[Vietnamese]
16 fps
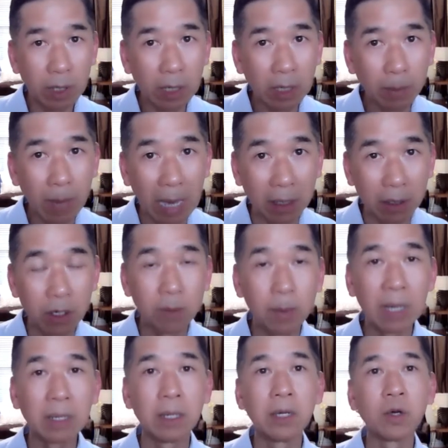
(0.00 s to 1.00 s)
cái người
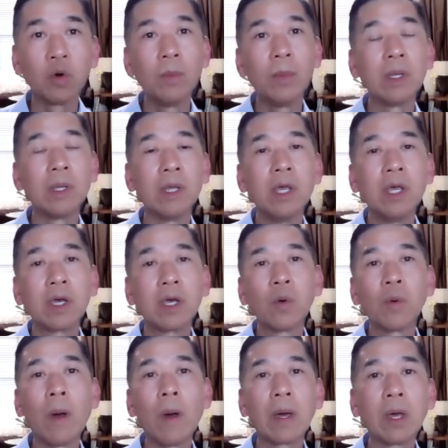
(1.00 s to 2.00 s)
bạn đời của mình,
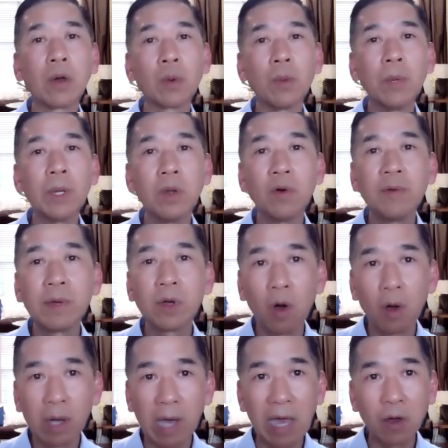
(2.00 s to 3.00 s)
cái quan hệ của mình đối với
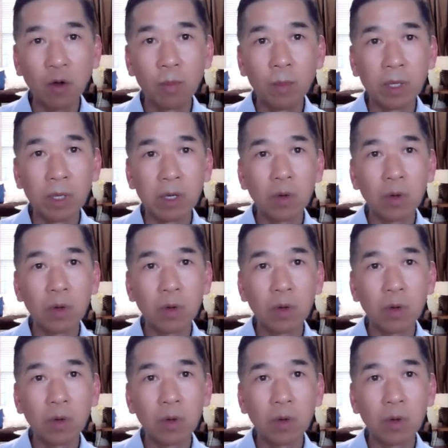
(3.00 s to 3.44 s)
con cái của mình,